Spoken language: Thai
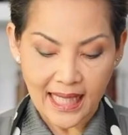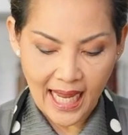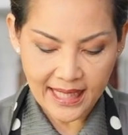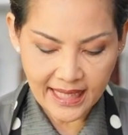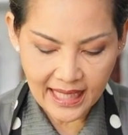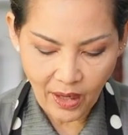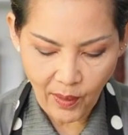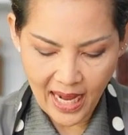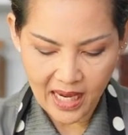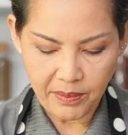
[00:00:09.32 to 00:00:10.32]
การที่เรา
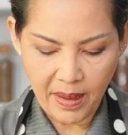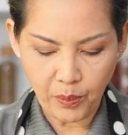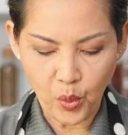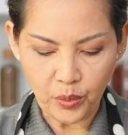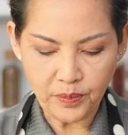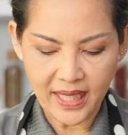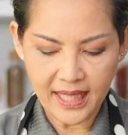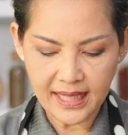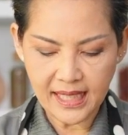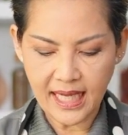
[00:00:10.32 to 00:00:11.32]
หั่นแบบหมุนไป
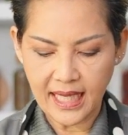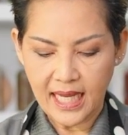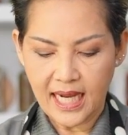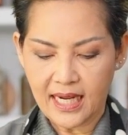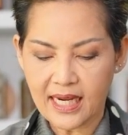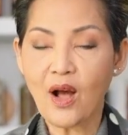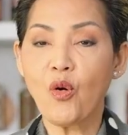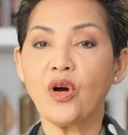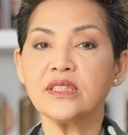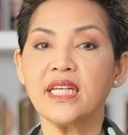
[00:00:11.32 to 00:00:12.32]
เรื่อยๆ เรา
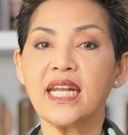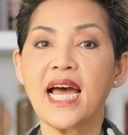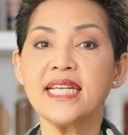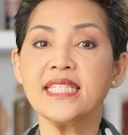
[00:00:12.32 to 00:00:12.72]
ก็จะได้